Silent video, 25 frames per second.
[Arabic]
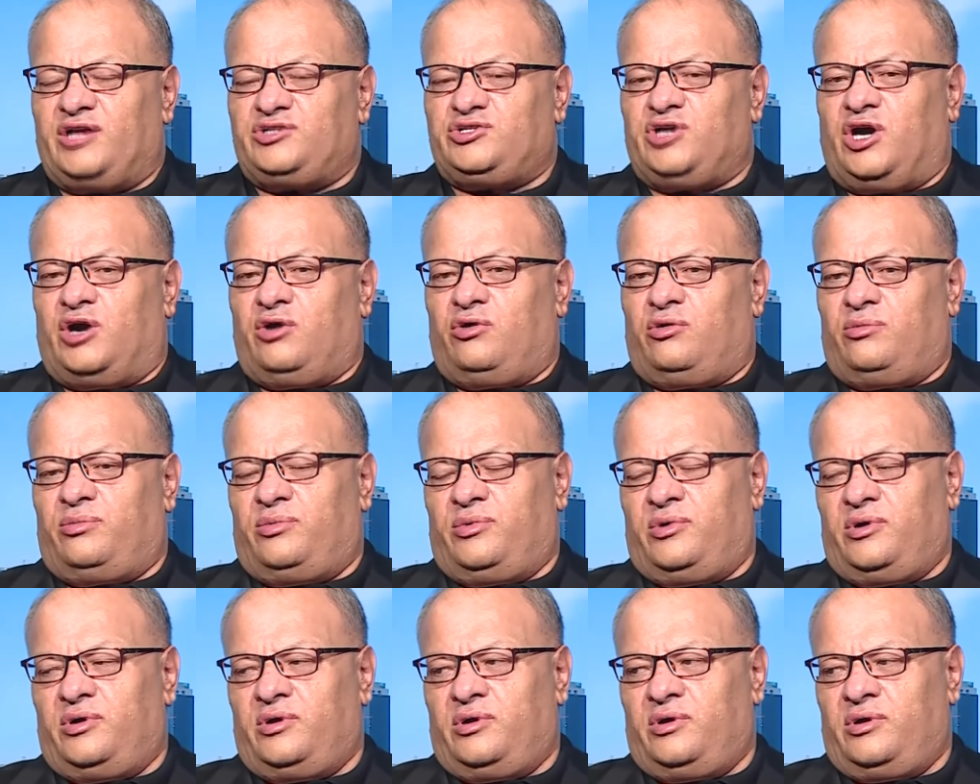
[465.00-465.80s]
ياني
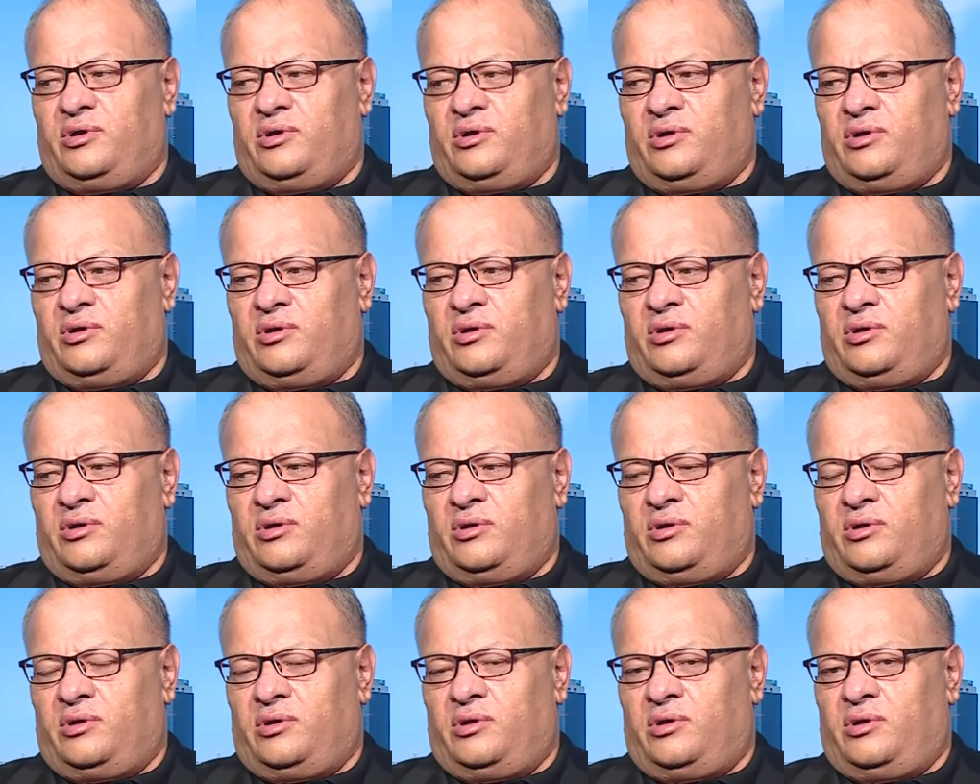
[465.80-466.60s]
أجاوب لا
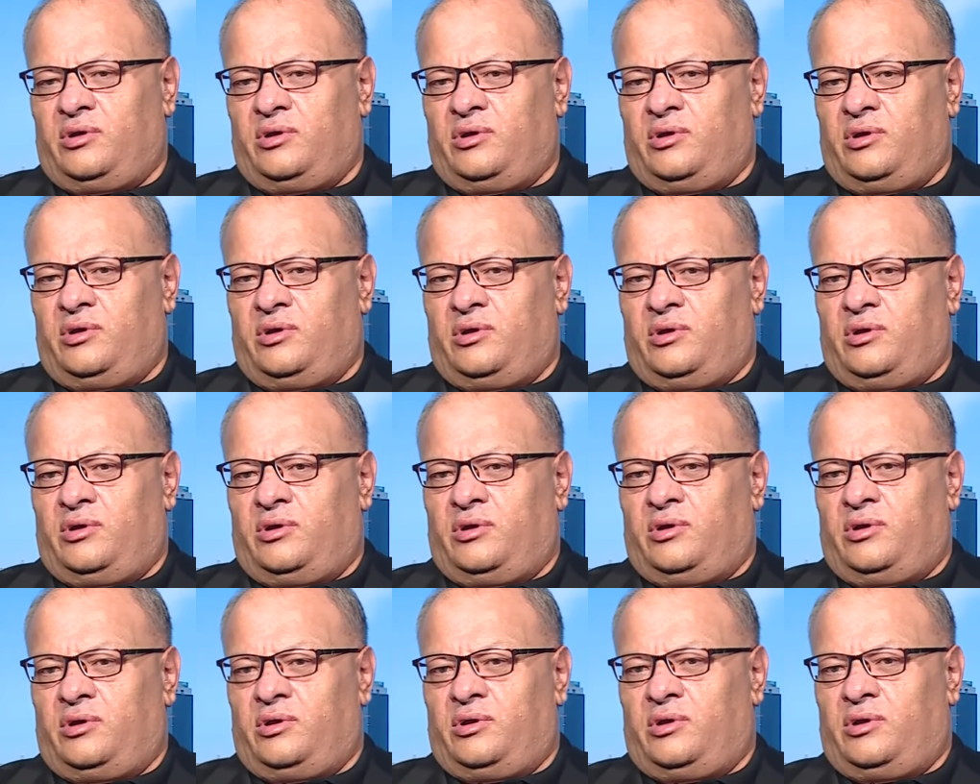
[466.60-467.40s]
طبعا نحبك
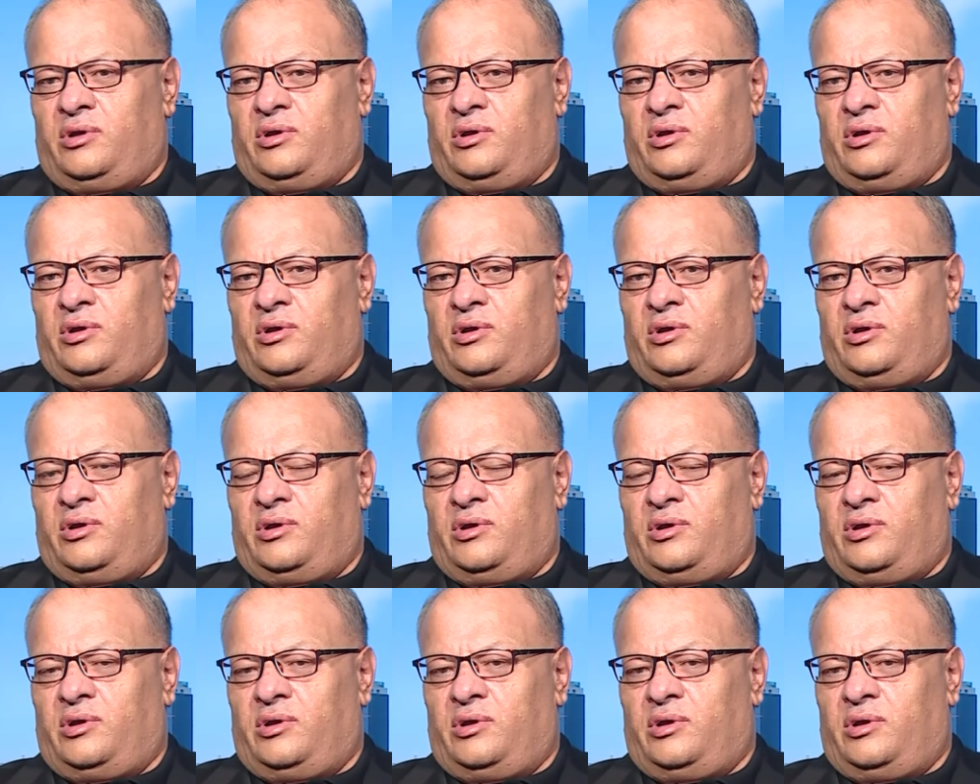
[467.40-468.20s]
تجاوب أكيد
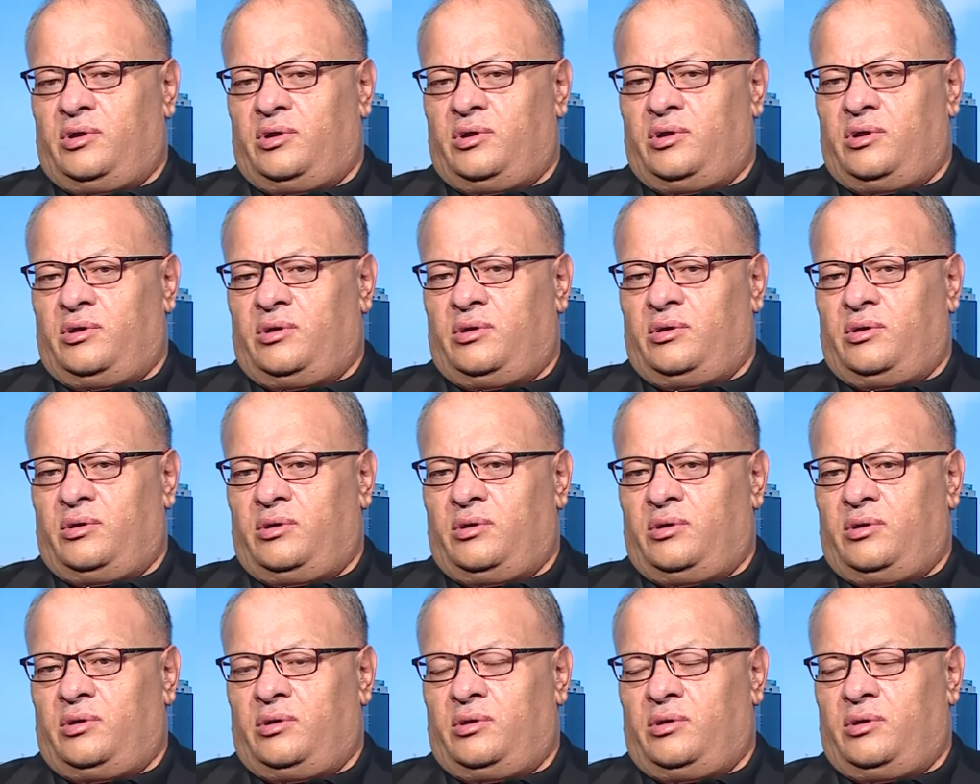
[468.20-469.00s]
تفضل
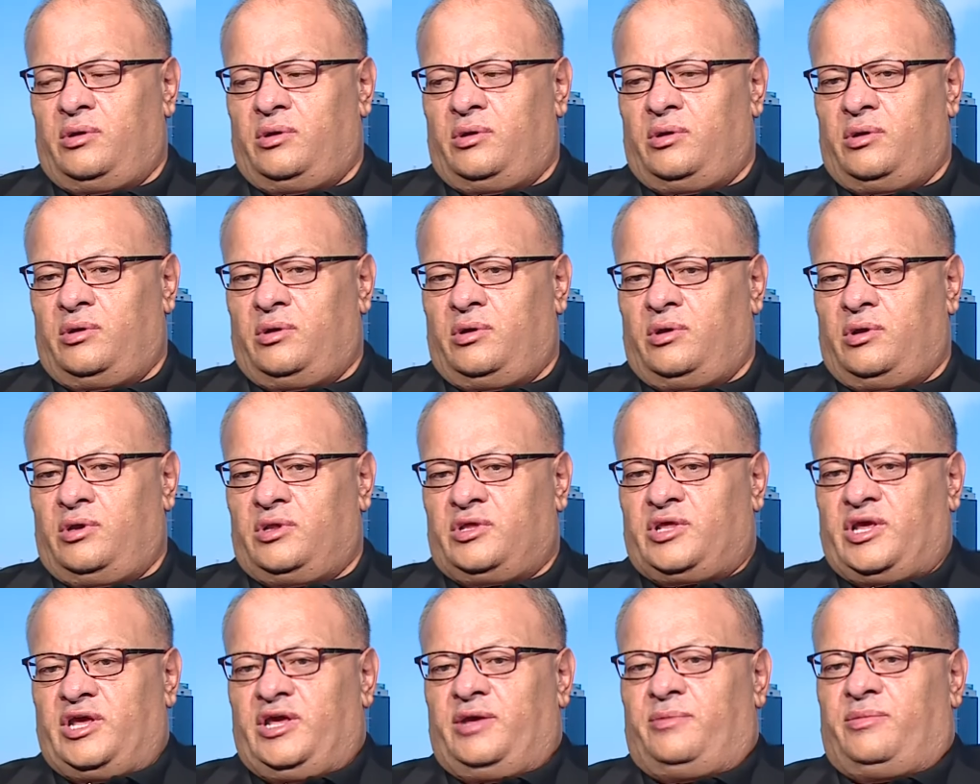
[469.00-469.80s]

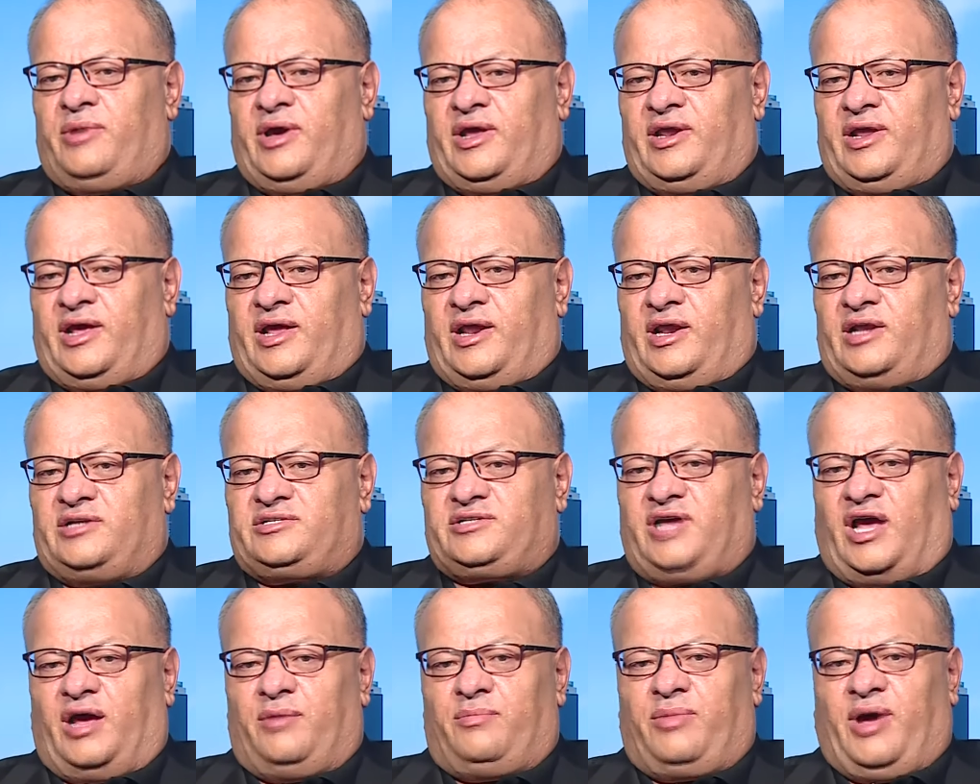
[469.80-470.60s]
طيب يعني انا
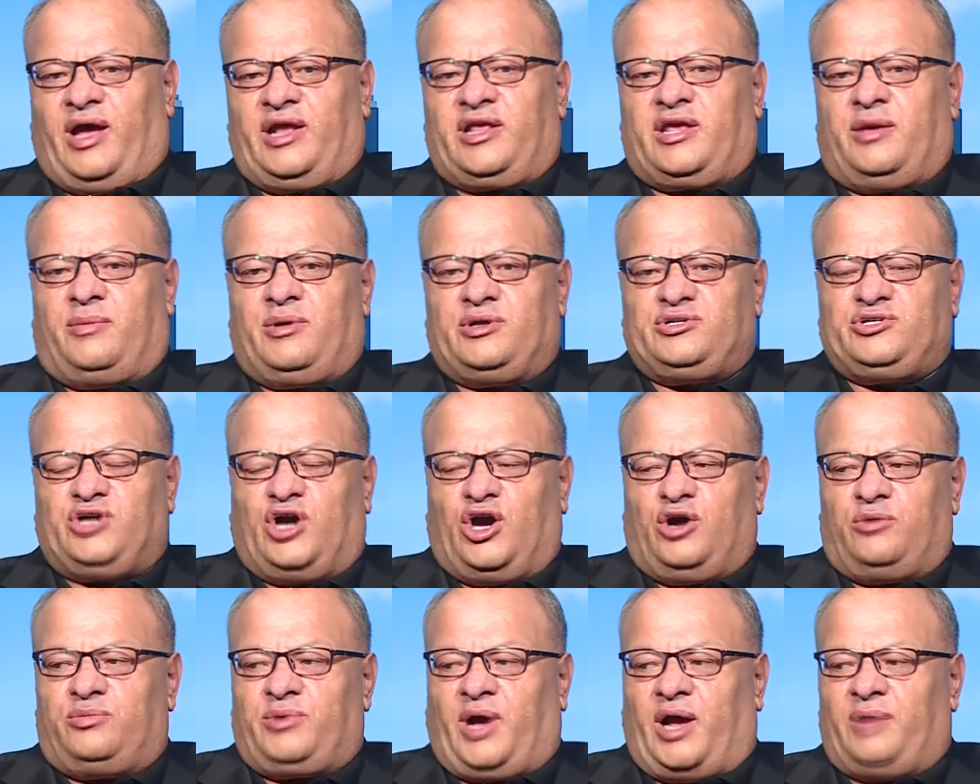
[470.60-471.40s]
لسه عم بحكي
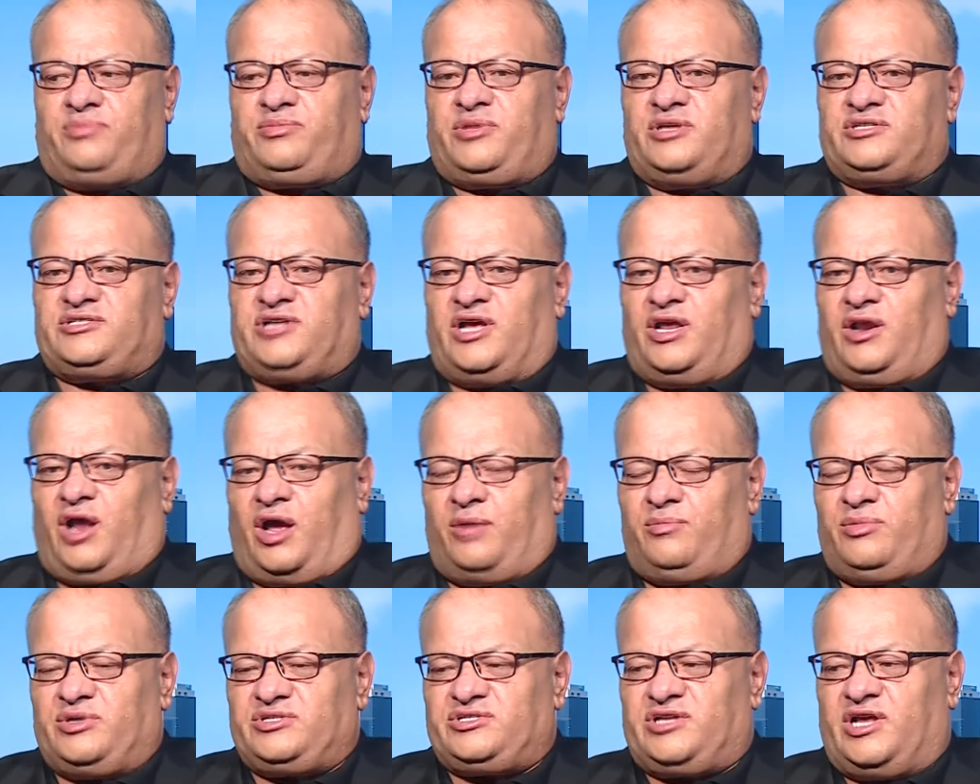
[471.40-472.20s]
بجاوب عم تسال
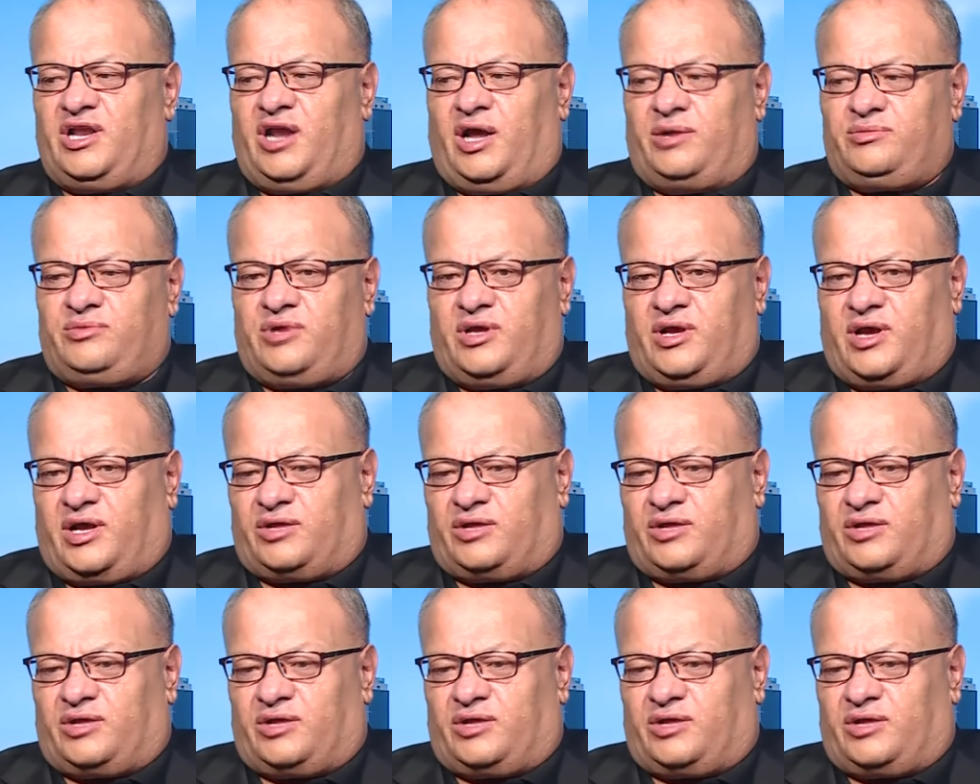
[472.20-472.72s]
عم بسال طيب عم